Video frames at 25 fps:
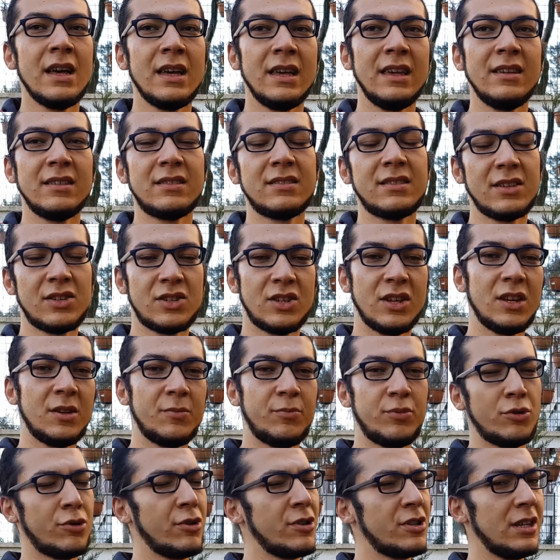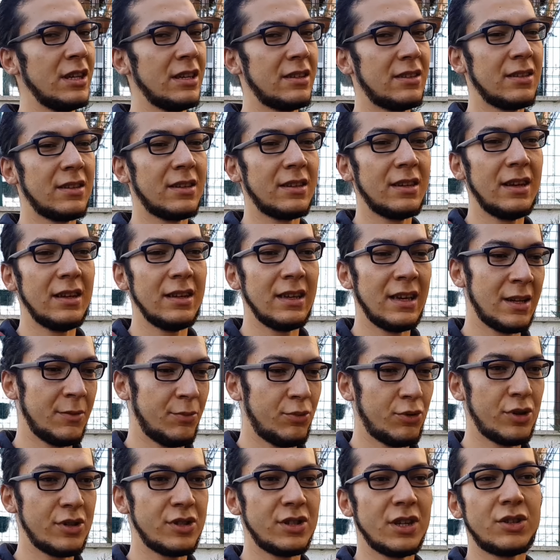InstaShare Projector'da yani
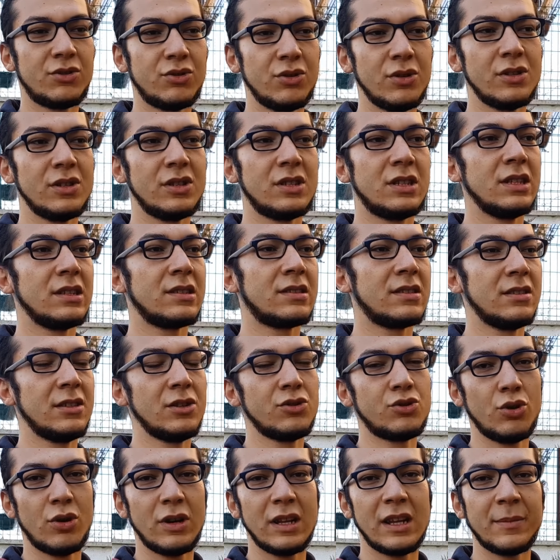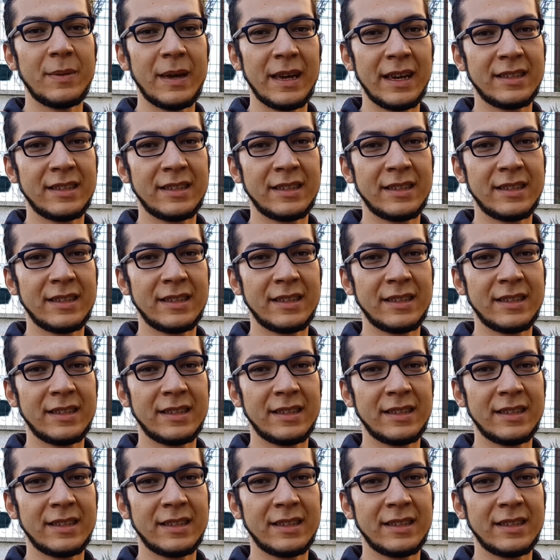projeksiyon cihazında şöyle bir